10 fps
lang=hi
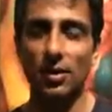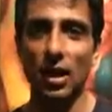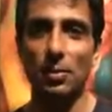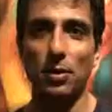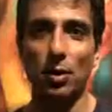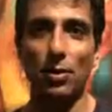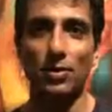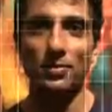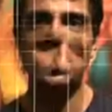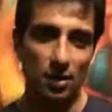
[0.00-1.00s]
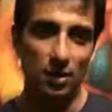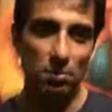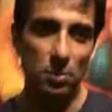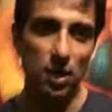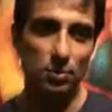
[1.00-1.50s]
हेल्प मी लॉट
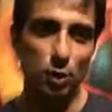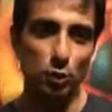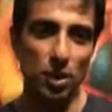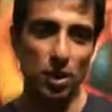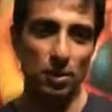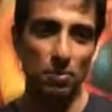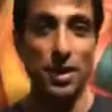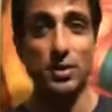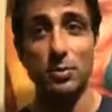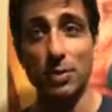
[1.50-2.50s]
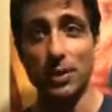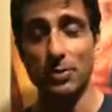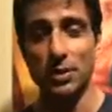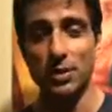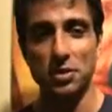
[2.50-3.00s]
मेहनत बहुत हुई है मैक्सिमम
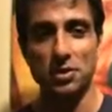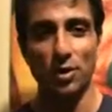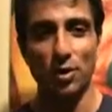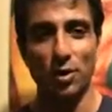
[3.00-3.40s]
एक्सपेक्टेशंस हैं